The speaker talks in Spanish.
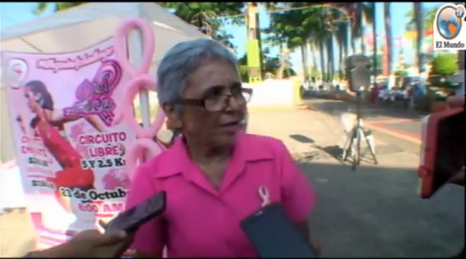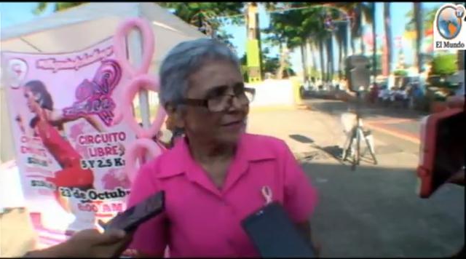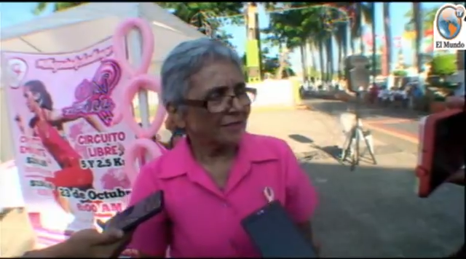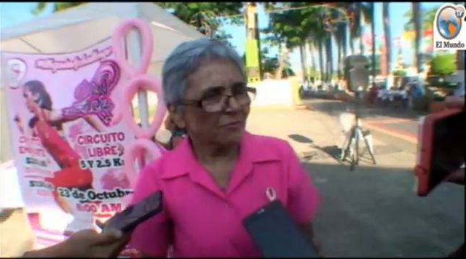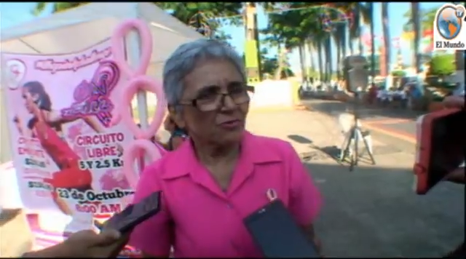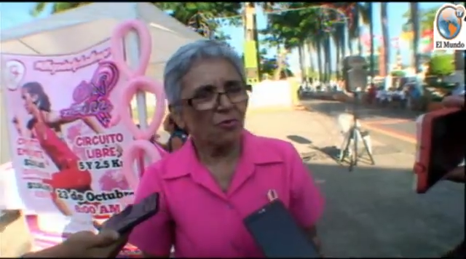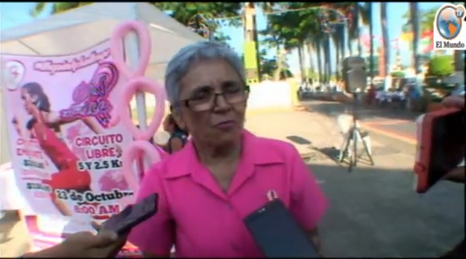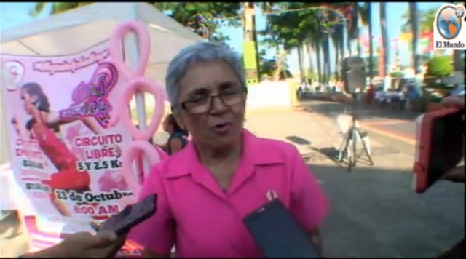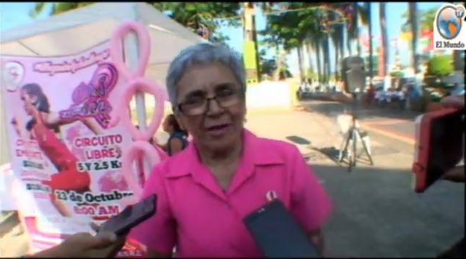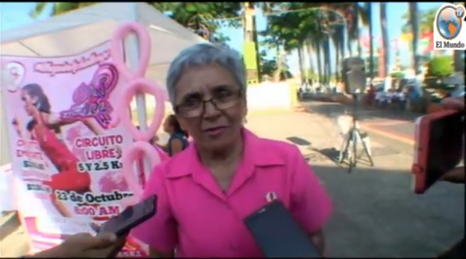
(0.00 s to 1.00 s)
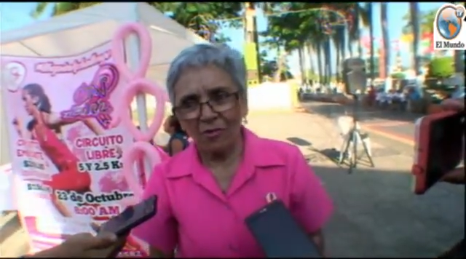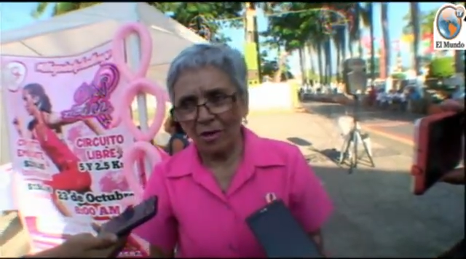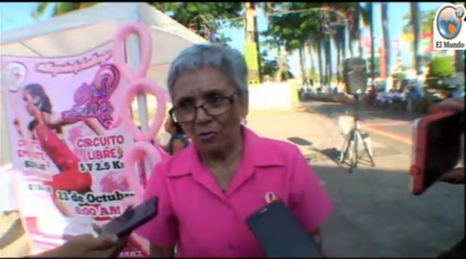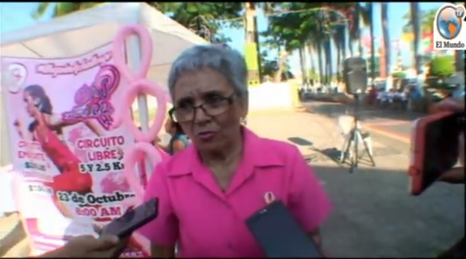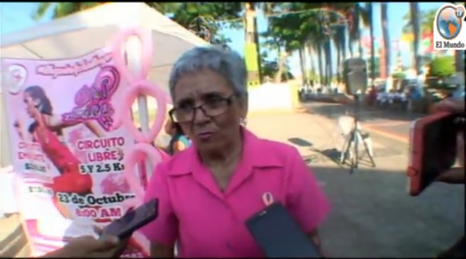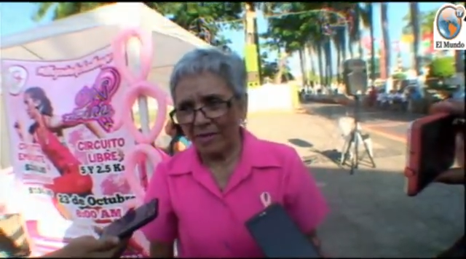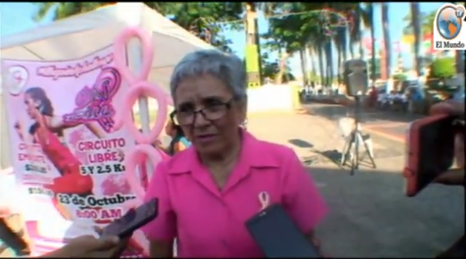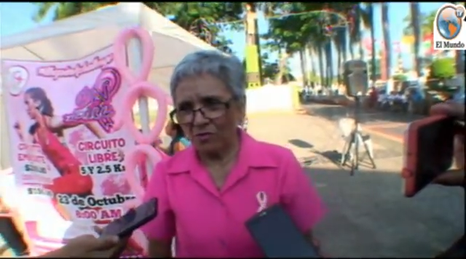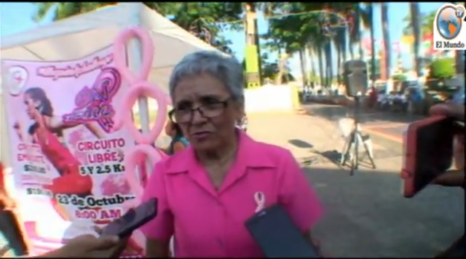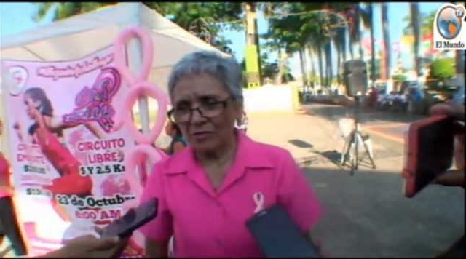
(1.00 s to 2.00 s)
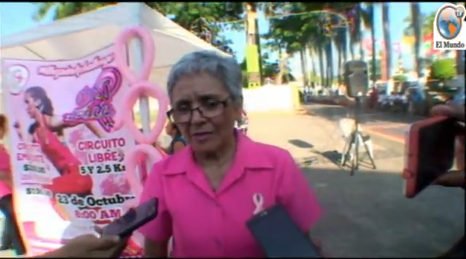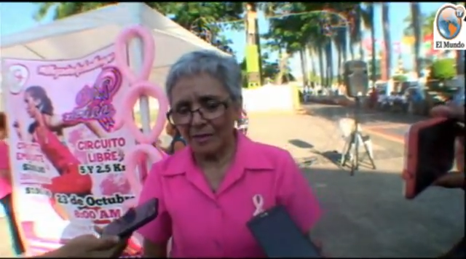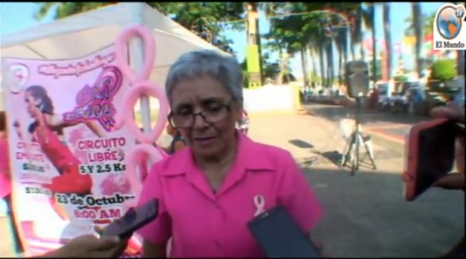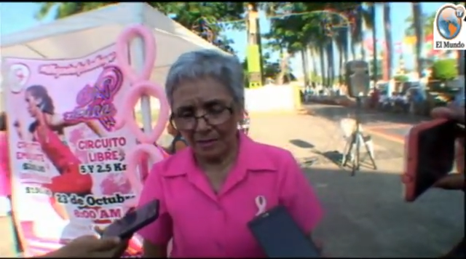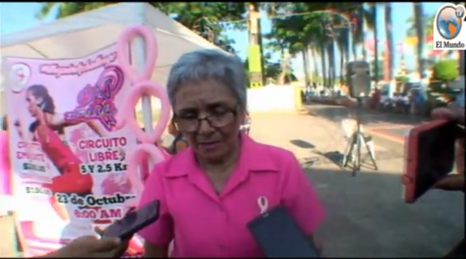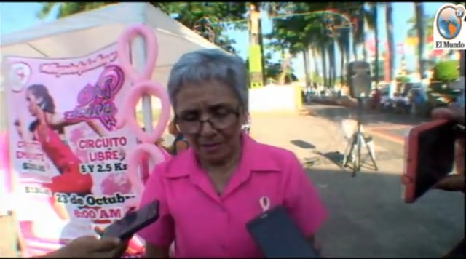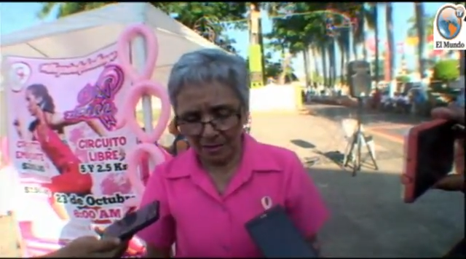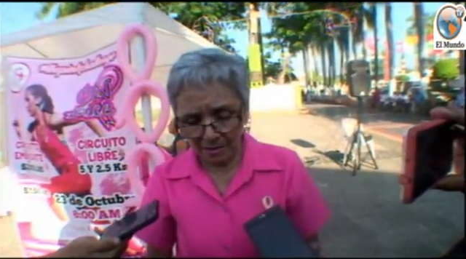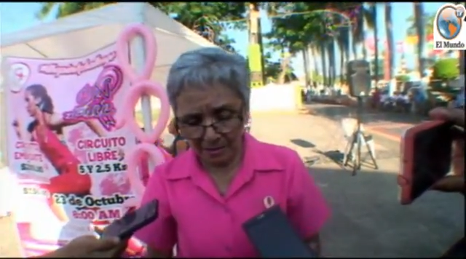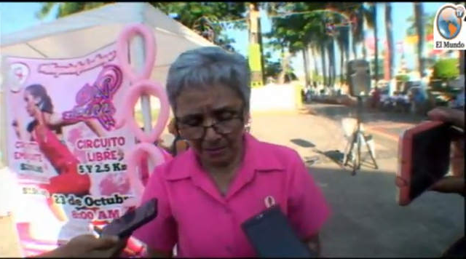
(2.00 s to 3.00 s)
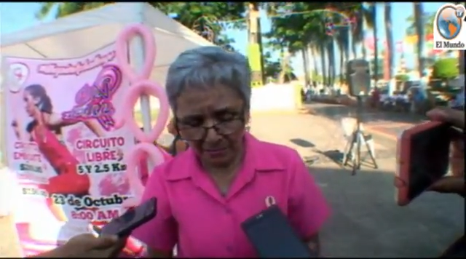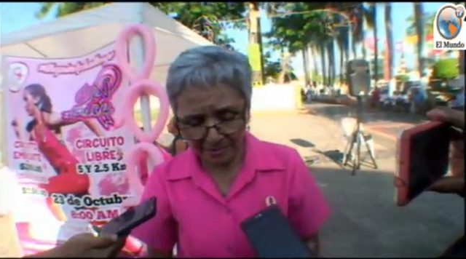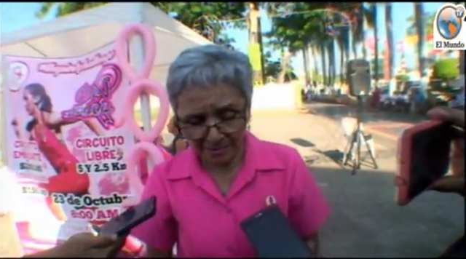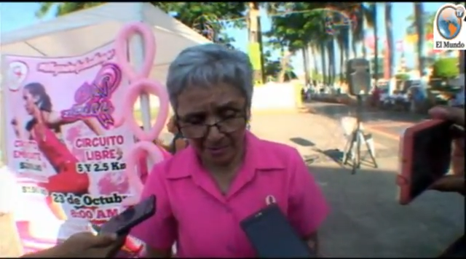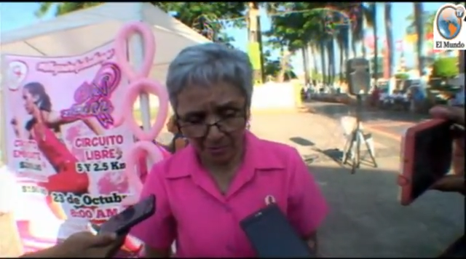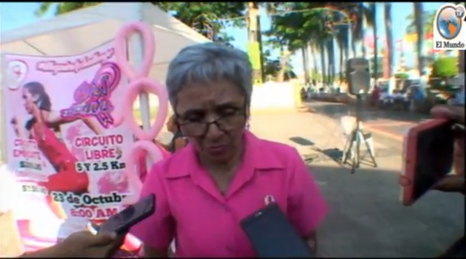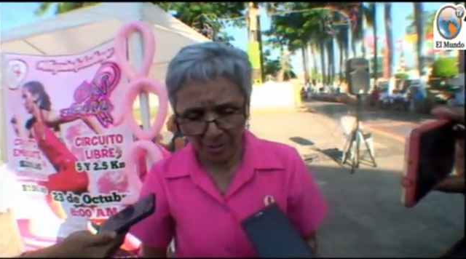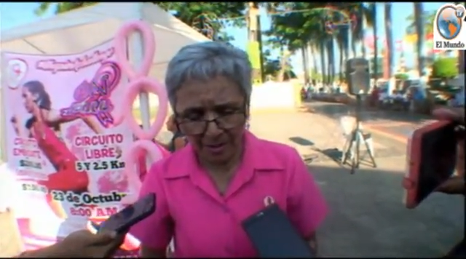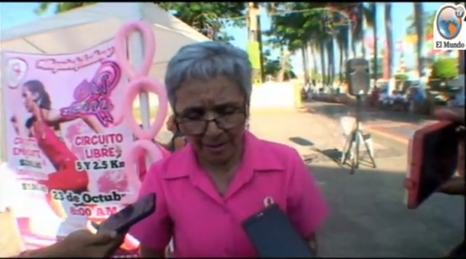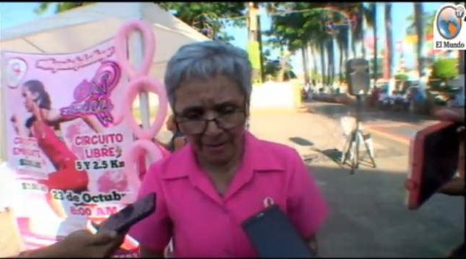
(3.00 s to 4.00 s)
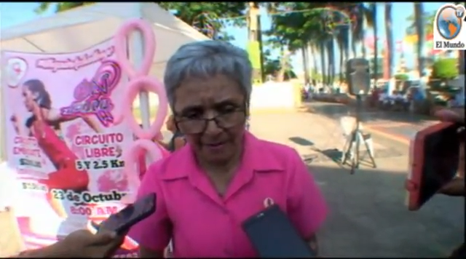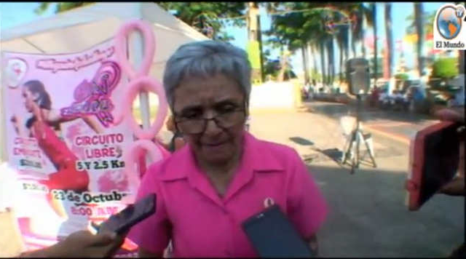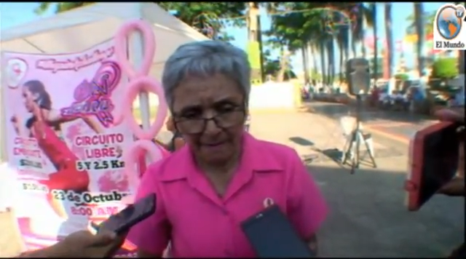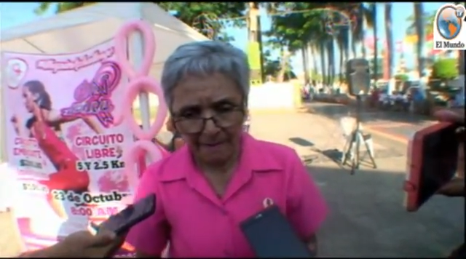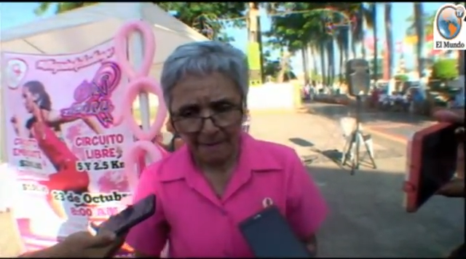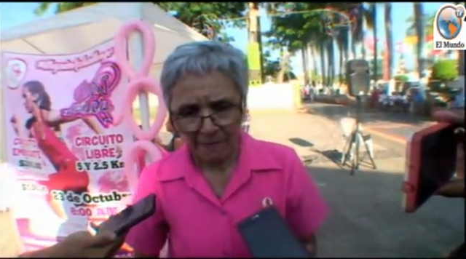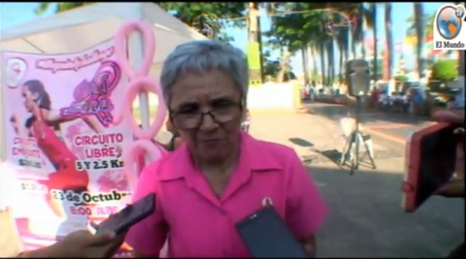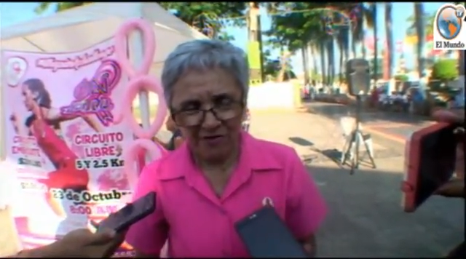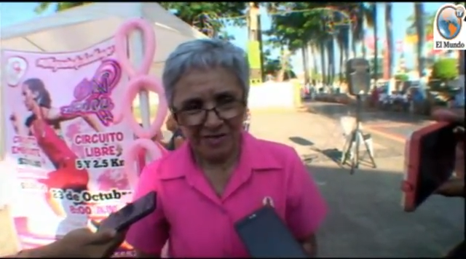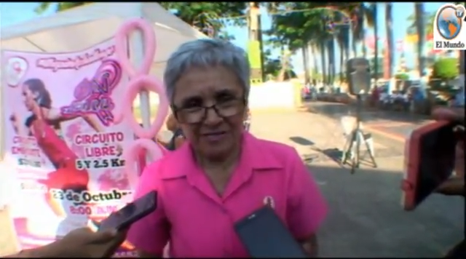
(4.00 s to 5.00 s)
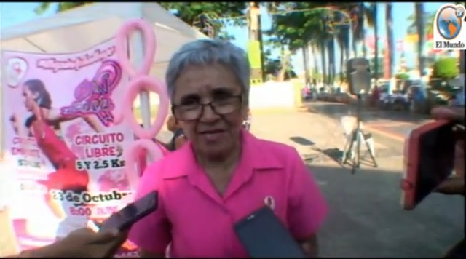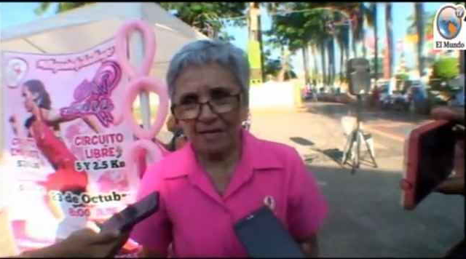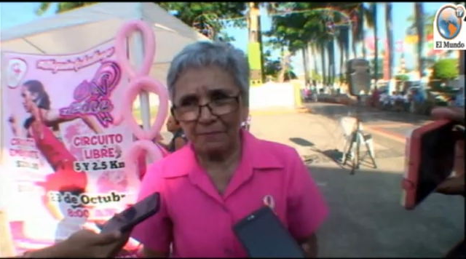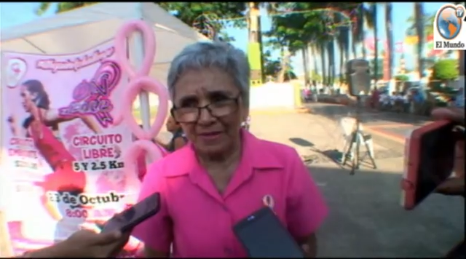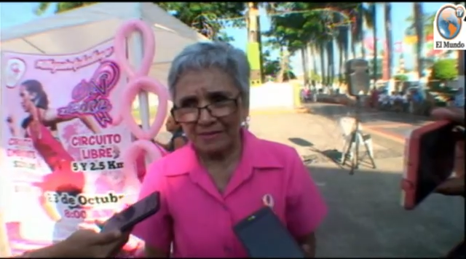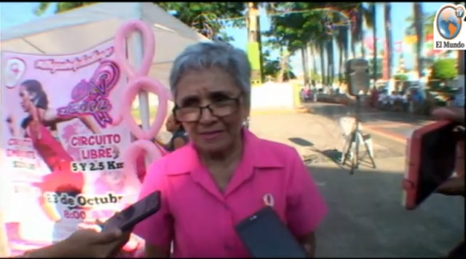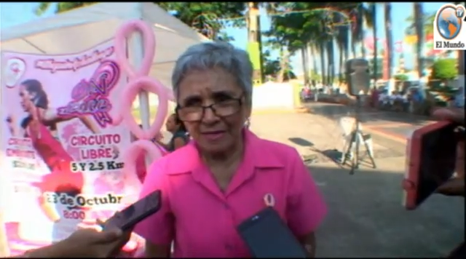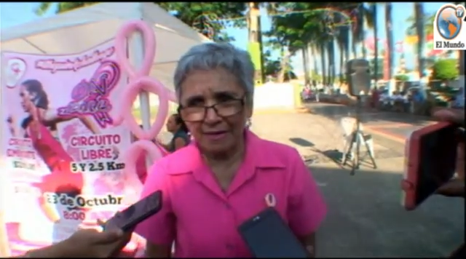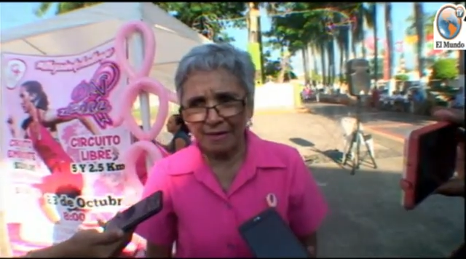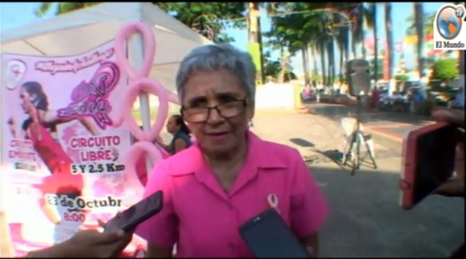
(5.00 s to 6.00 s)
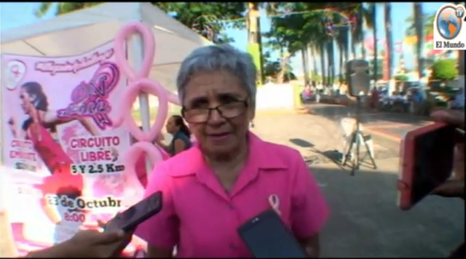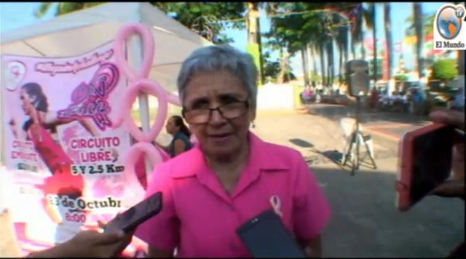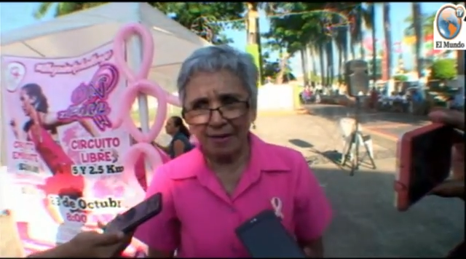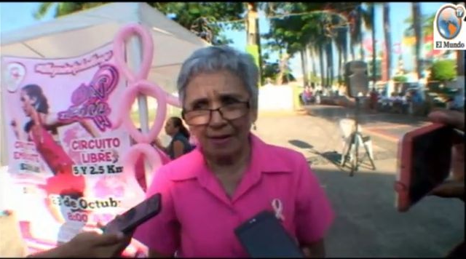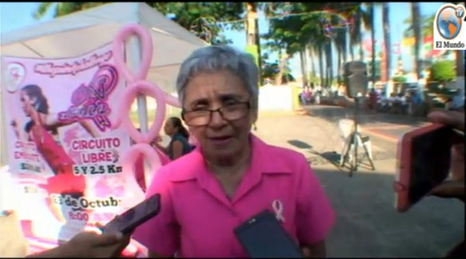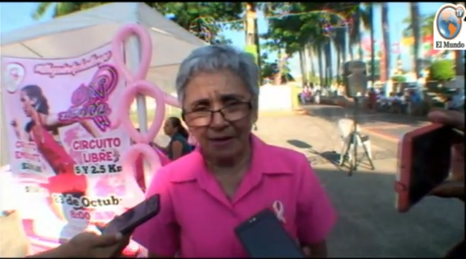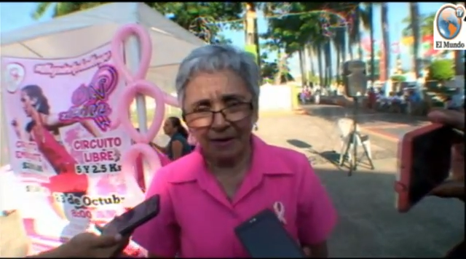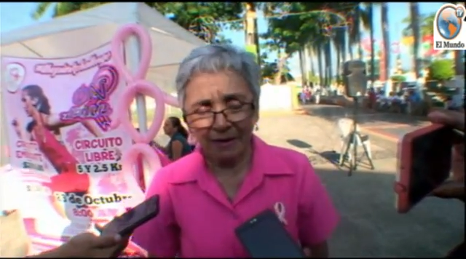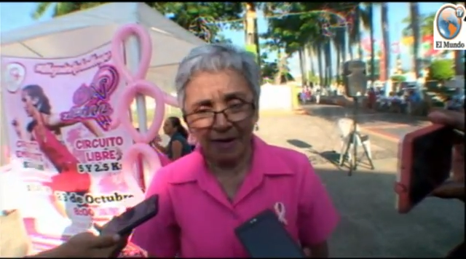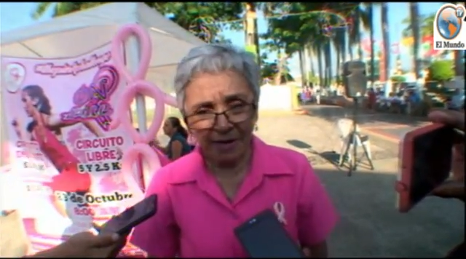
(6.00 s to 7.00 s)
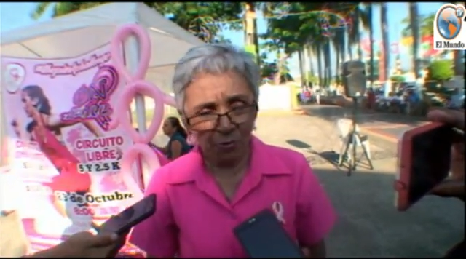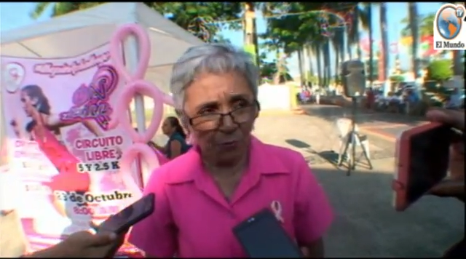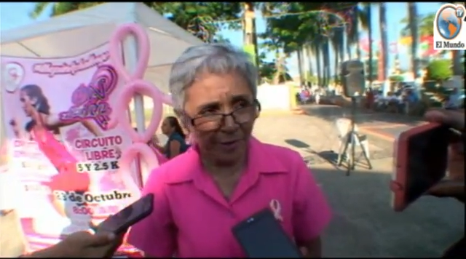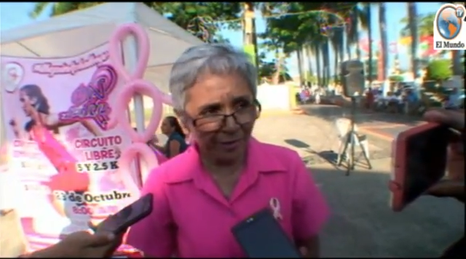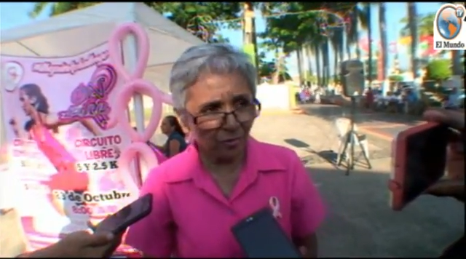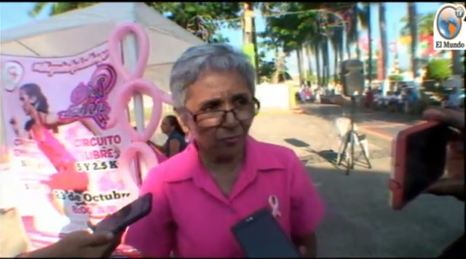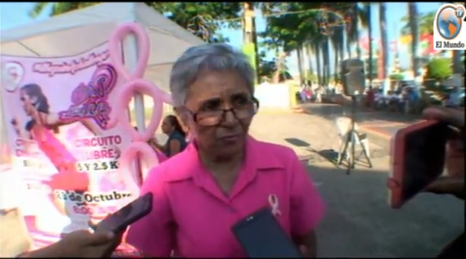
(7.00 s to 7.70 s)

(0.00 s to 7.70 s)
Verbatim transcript: que Estamos convocando a los medios que eh, va a ser una conferencia de prensa en el aeropuerto.